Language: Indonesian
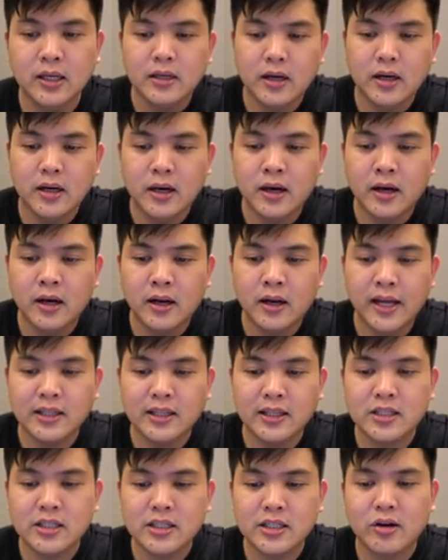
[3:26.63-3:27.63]
Uh,
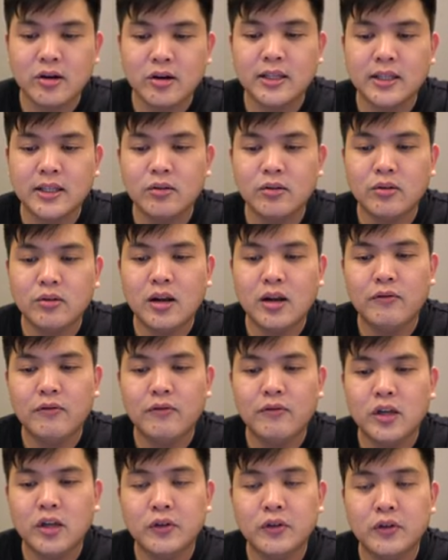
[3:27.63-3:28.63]
latest content itu adalah
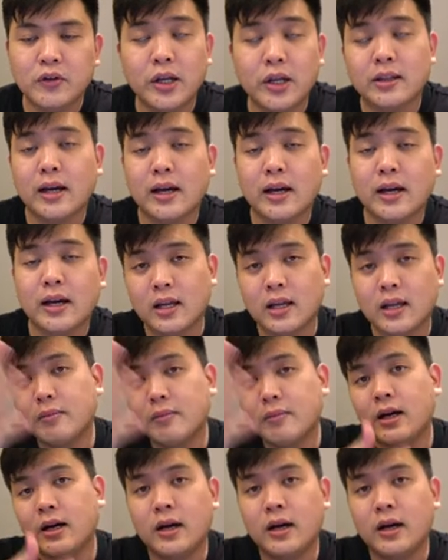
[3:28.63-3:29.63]
video-video yang terakhir
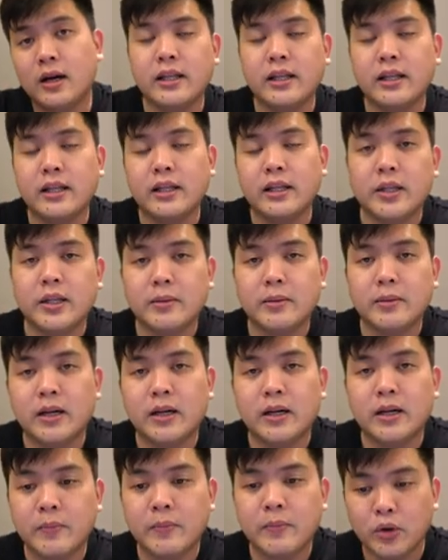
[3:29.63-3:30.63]
uh, kali
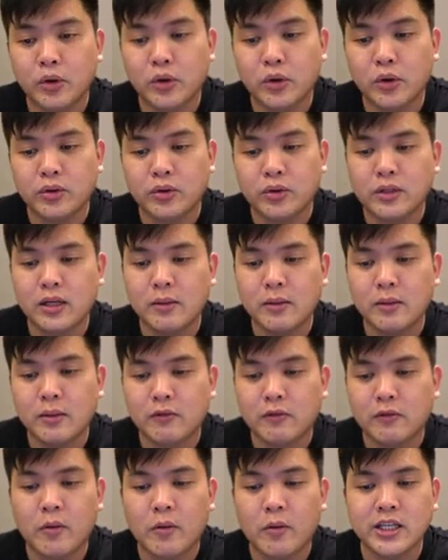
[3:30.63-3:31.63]
teman-teman upload. Jadi
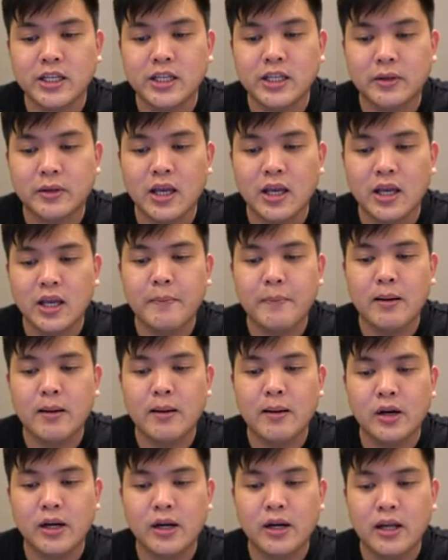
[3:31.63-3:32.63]
performanya seperti apa,
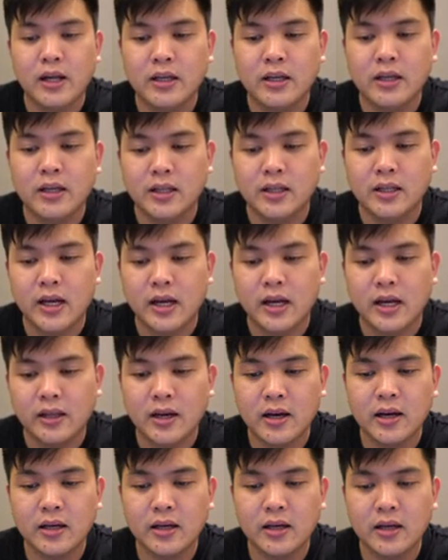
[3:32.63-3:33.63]
mulai dari
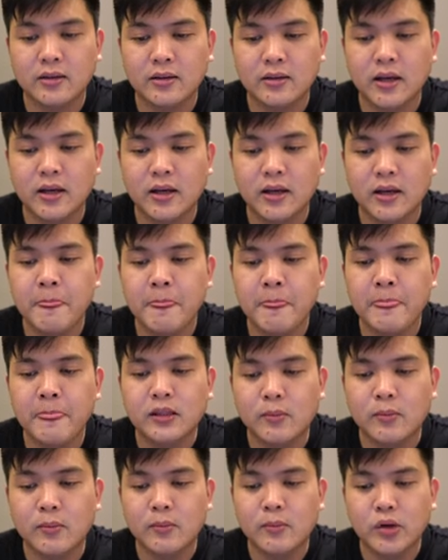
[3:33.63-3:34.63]
CTR-nya gitu ya.
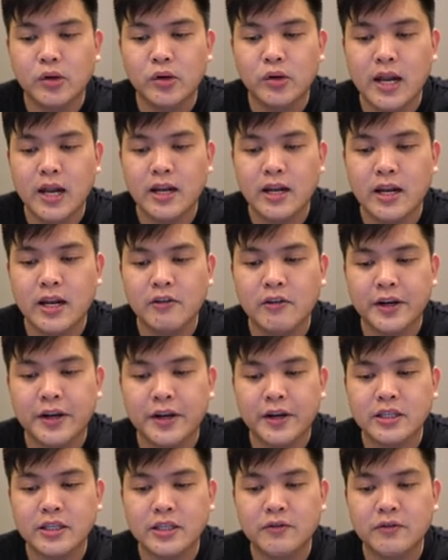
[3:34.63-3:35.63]
Kemudian ada
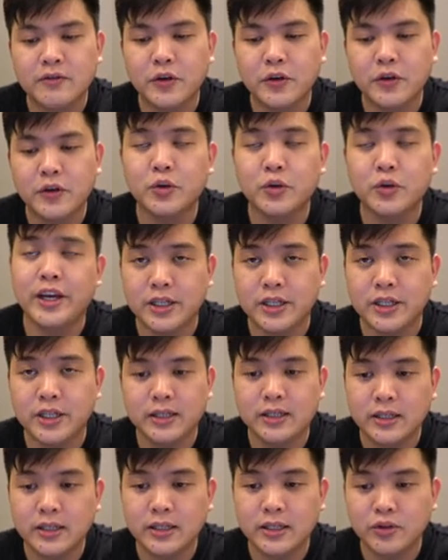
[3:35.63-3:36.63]
average view duration.
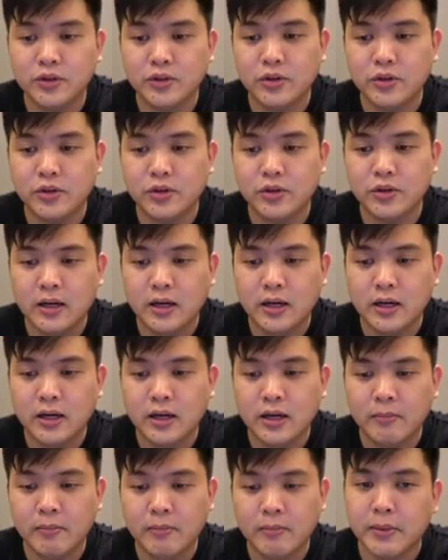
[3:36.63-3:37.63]
Ini juga
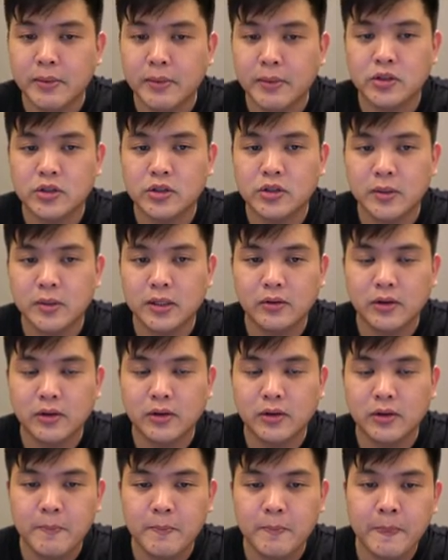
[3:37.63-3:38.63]
uh, membantu sebetulnya.